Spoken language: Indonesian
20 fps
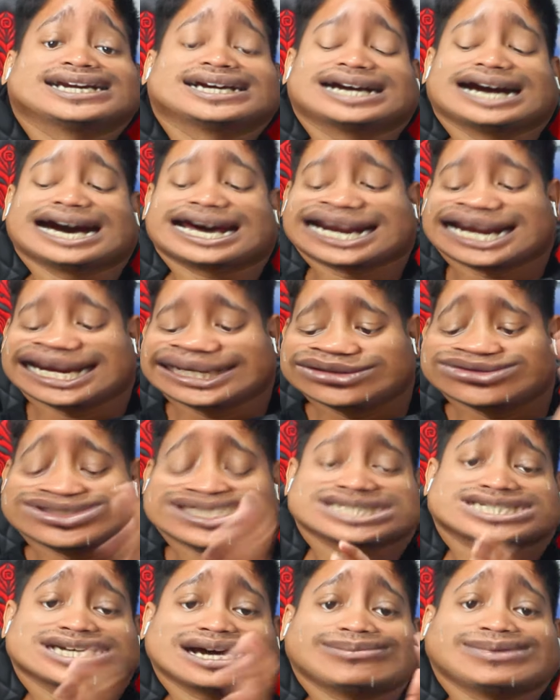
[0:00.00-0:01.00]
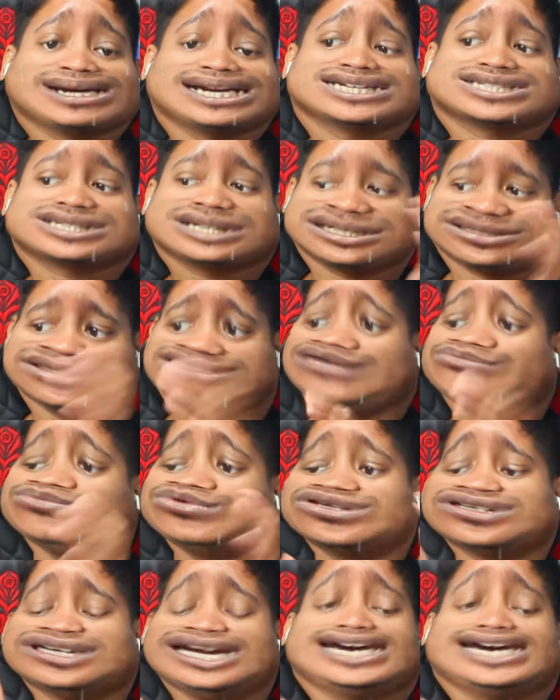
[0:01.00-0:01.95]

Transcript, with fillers: negara Indonesia, Malaysia, Singapura,